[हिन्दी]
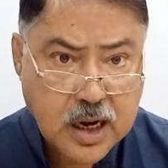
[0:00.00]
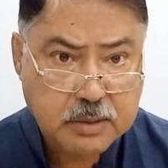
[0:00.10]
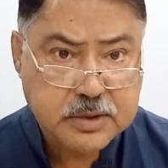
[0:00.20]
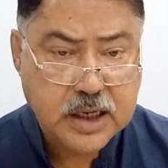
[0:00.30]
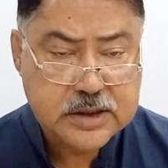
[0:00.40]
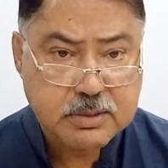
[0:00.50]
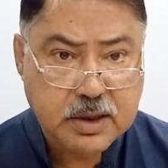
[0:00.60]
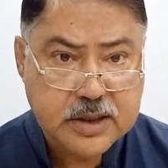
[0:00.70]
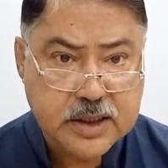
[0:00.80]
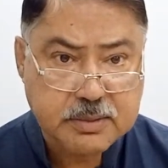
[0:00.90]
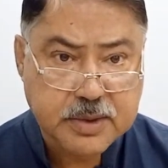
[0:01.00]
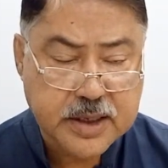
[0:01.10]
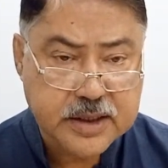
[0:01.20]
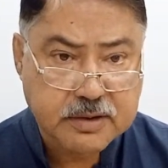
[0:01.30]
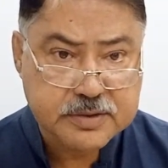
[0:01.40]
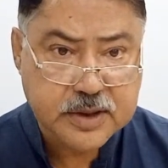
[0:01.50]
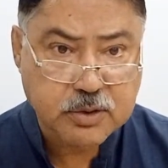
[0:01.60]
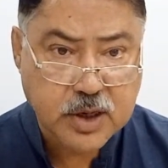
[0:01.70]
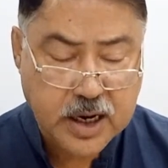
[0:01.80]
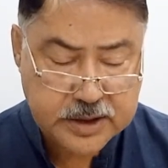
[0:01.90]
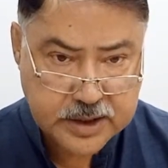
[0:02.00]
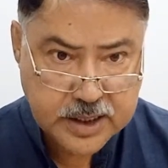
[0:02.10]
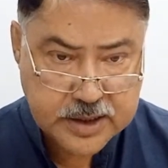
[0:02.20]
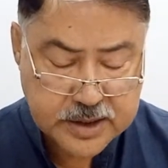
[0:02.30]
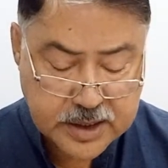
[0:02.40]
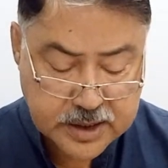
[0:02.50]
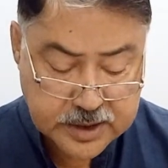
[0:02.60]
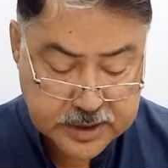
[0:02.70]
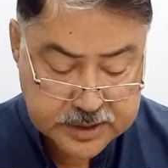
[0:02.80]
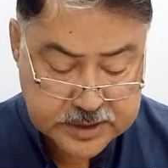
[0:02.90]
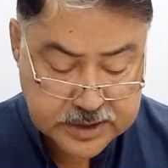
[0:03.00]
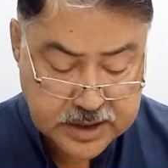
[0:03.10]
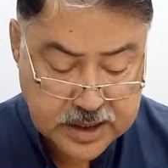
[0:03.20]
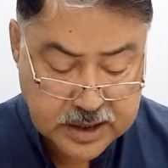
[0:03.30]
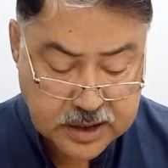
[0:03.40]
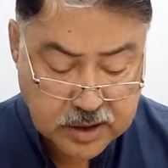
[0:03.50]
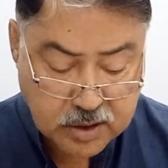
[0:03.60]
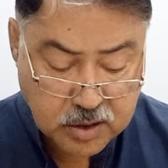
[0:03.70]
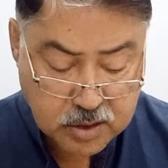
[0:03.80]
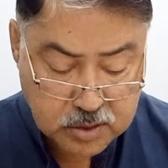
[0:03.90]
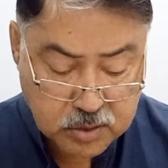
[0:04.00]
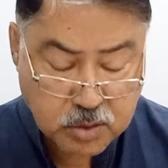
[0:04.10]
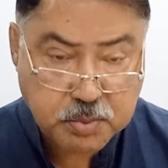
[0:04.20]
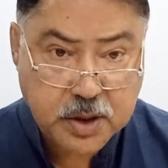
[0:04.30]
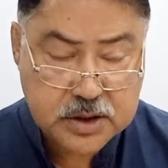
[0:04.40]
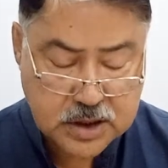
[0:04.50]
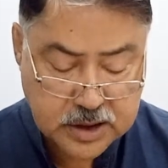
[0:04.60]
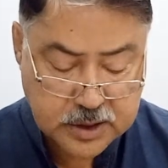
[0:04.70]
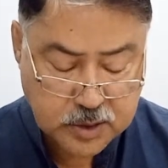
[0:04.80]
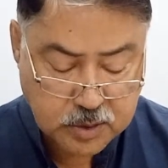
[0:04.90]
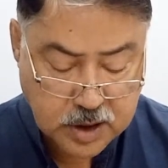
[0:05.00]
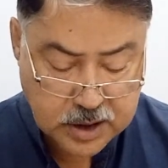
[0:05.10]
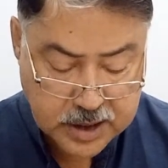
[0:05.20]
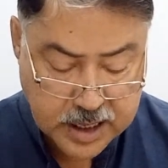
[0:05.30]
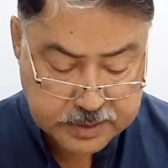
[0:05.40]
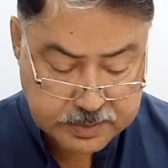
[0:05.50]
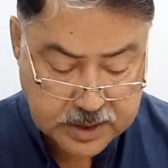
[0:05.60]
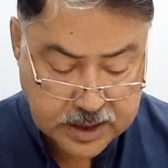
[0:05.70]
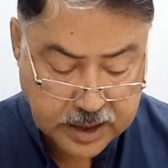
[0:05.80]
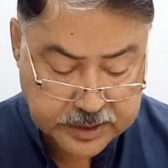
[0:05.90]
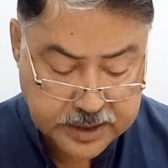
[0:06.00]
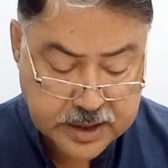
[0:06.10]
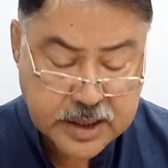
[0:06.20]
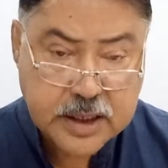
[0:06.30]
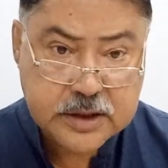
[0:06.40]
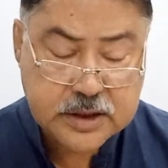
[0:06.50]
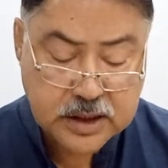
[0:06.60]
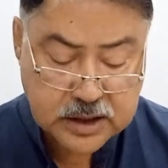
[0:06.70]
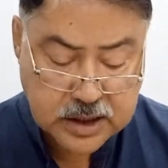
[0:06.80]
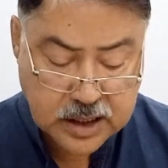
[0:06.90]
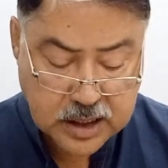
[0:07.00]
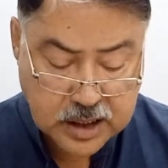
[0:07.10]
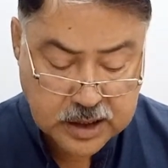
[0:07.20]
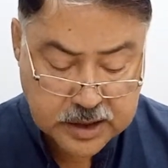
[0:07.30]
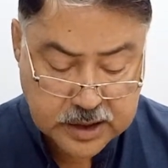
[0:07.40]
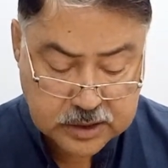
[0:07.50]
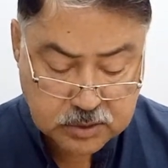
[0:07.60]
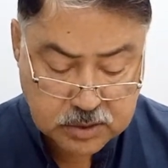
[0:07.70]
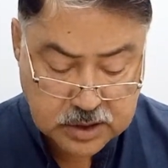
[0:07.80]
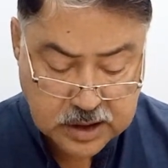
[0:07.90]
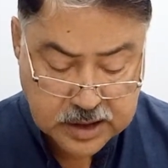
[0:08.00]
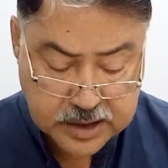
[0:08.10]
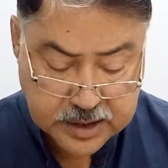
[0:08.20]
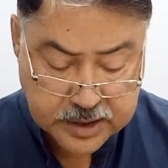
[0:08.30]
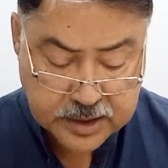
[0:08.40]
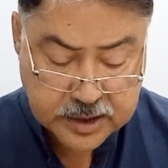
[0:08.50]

अब जाहिर सी बात है ये मेरी तरफ से कोई आयतें नहीं हैं इसीलिए लोग परेशान ना हो अगली आयत में अल्लाह कहते हैं तिल का आयात है